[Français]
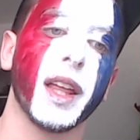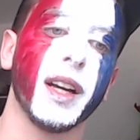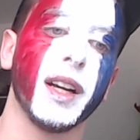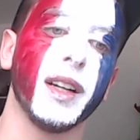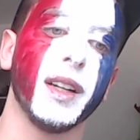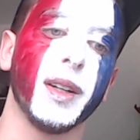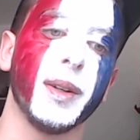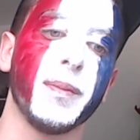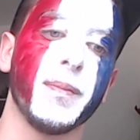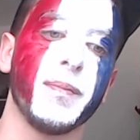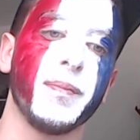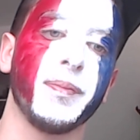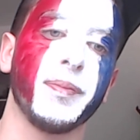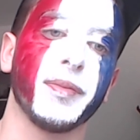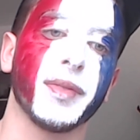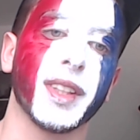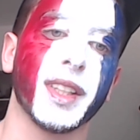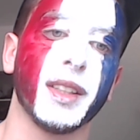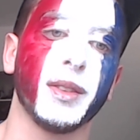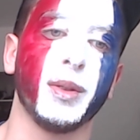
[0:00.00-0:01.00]
Euh,
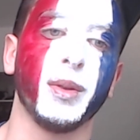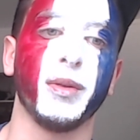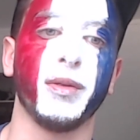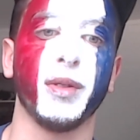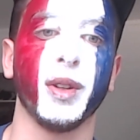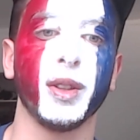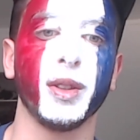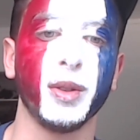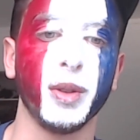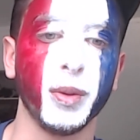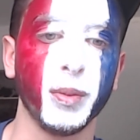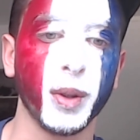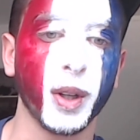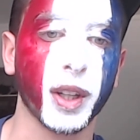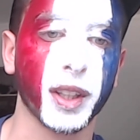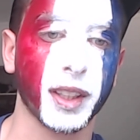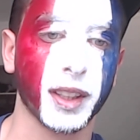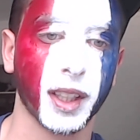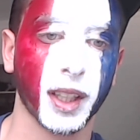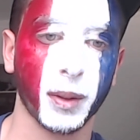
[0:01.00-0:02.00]
de Voldemort
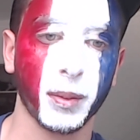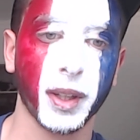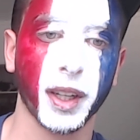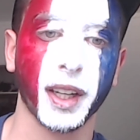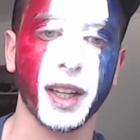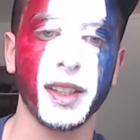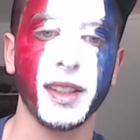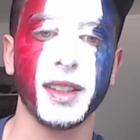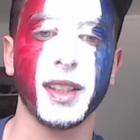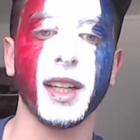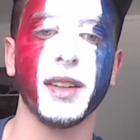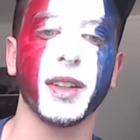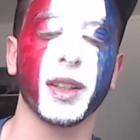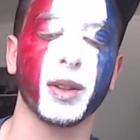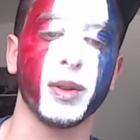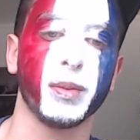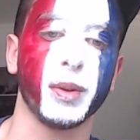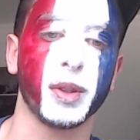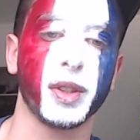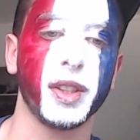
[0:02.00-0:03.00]
qui est très bien réalisé avec
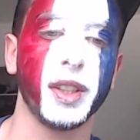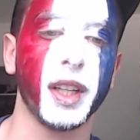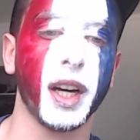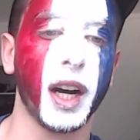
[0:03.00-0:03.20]
le petit